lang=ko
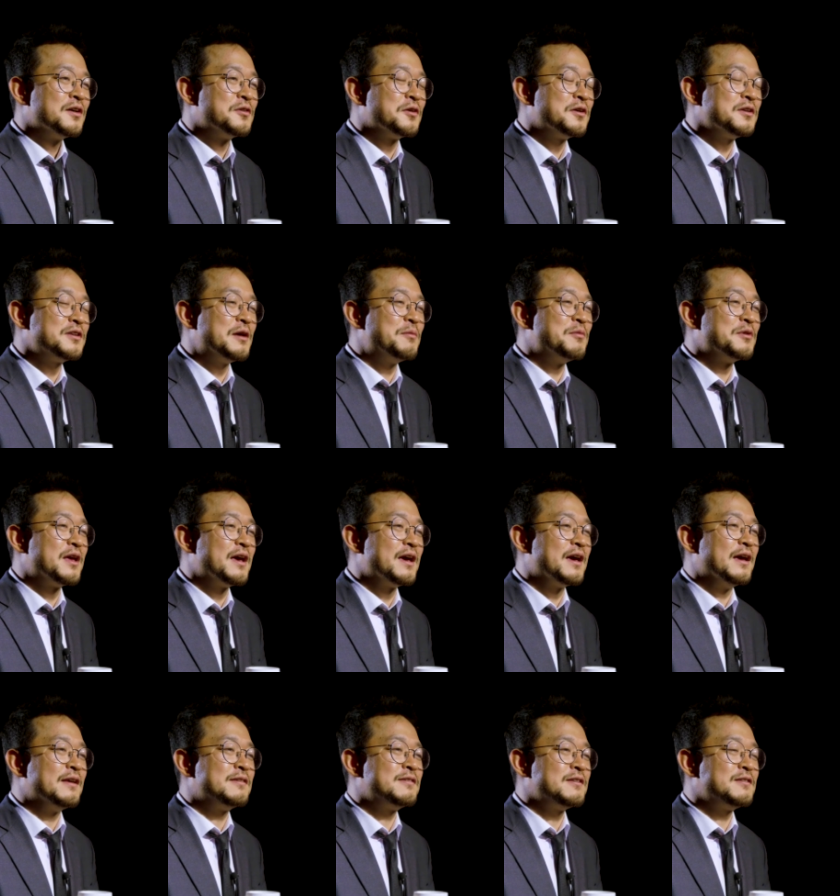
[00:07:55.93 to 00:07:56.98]
그렇기
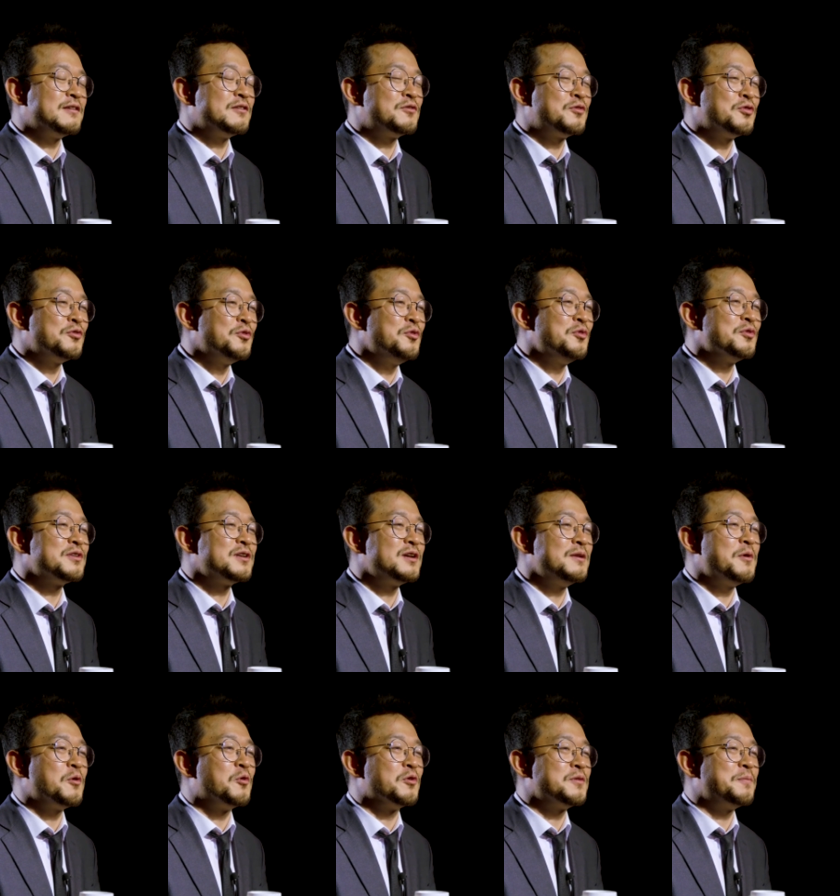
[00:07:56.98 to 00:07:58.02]
때문에 SAT2
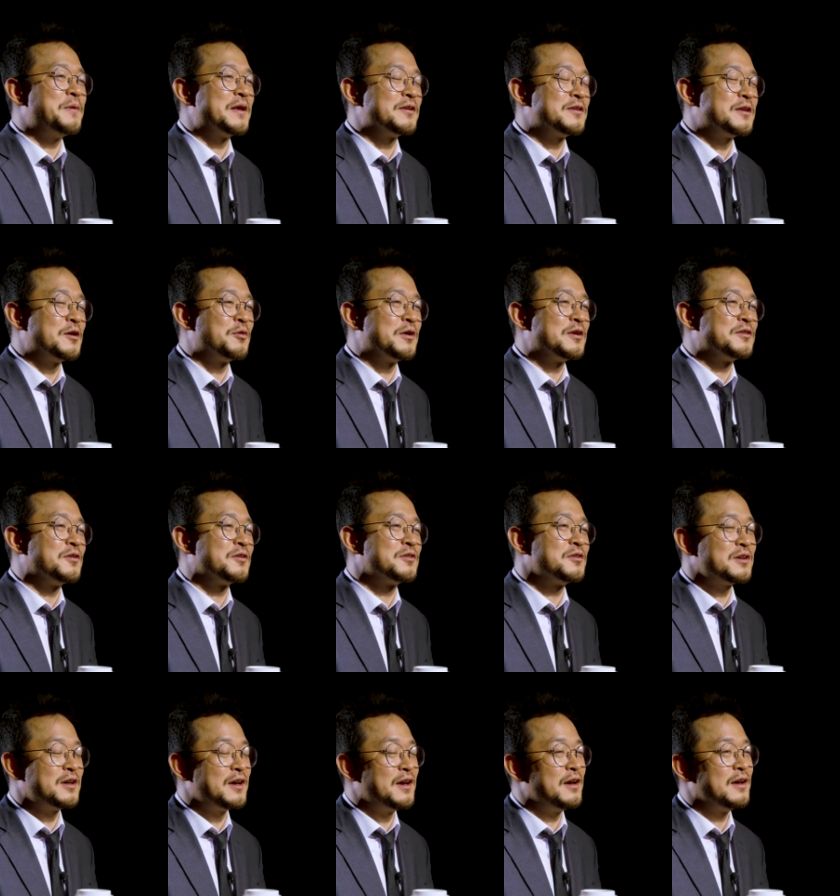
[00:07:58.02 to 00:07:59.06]
750 받았다고 해서
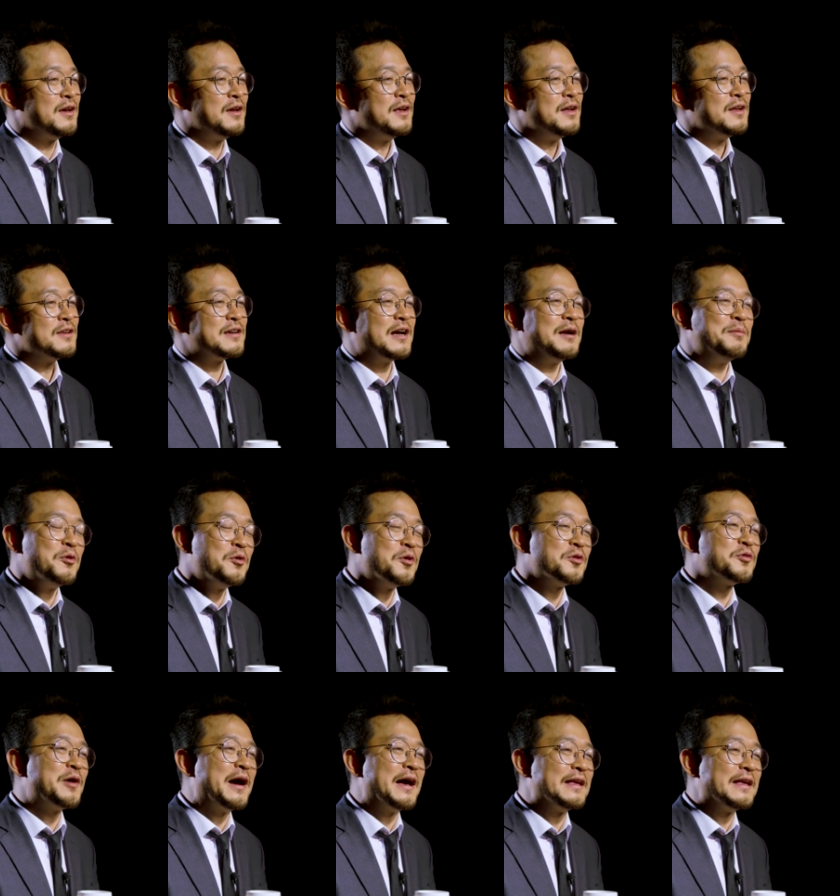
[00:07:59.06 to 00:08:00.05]
그렇게 잘 본 것도